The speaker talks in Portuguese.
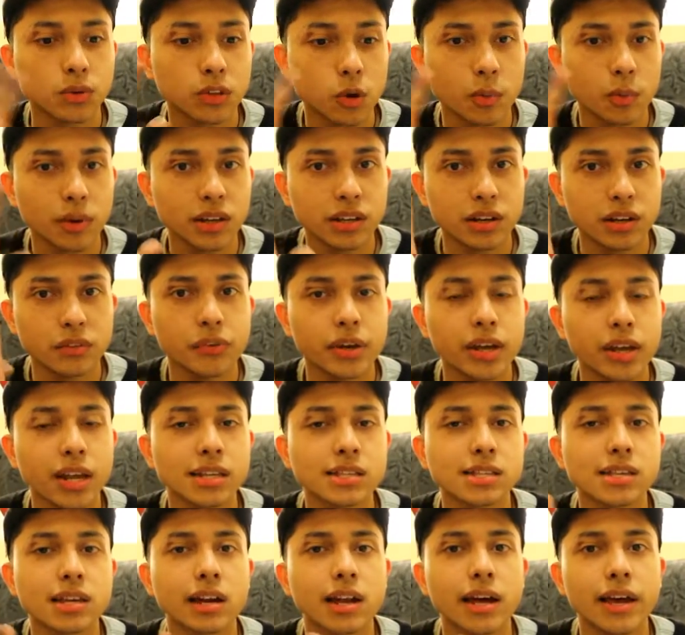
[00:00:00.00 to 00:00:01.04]
deu uma
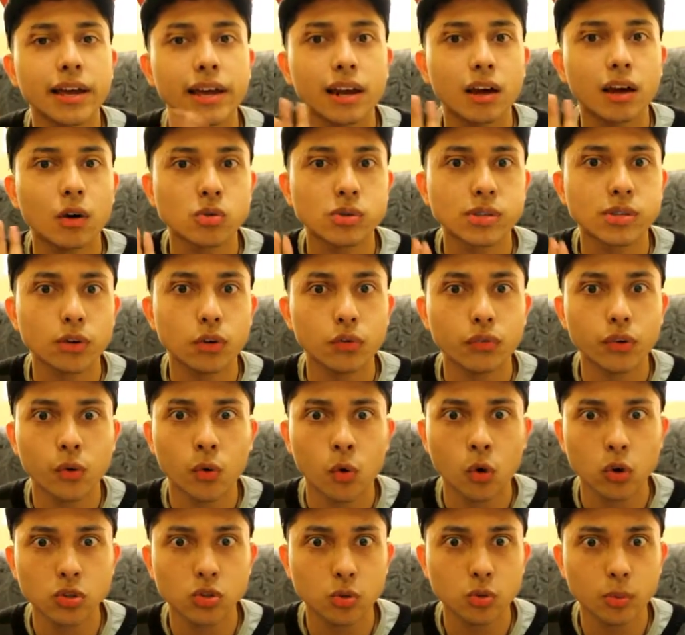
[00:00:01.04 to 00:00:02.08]
interferência lá e ela conseguiu ver o
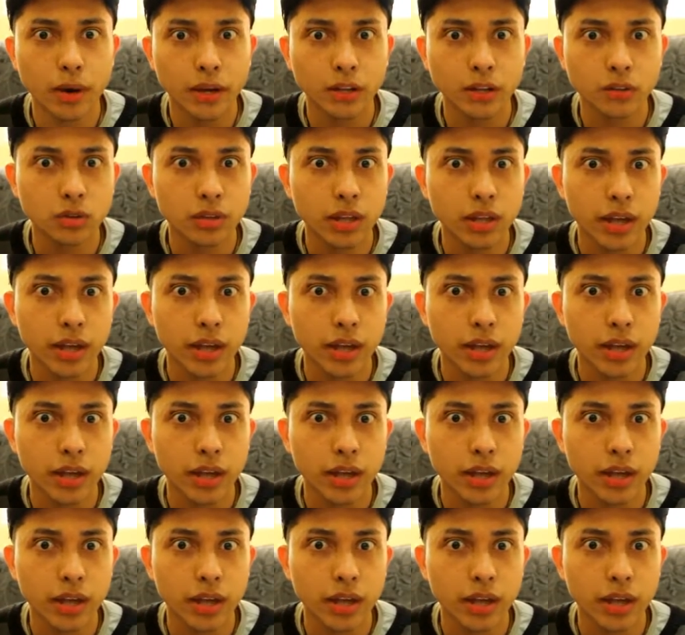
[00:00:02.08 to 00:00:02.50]
rosto do marido